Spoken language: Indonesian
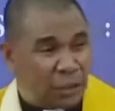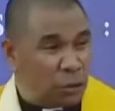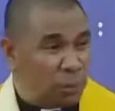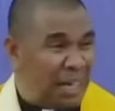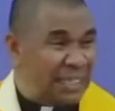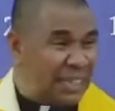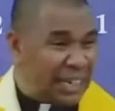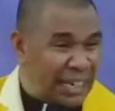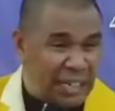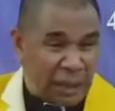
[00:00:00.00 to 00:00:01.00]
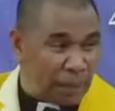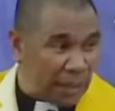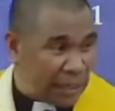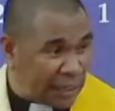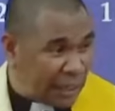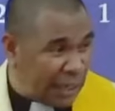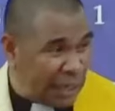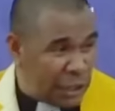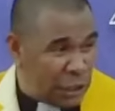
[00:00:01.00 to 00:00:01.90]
itu mengajarkan kepada kita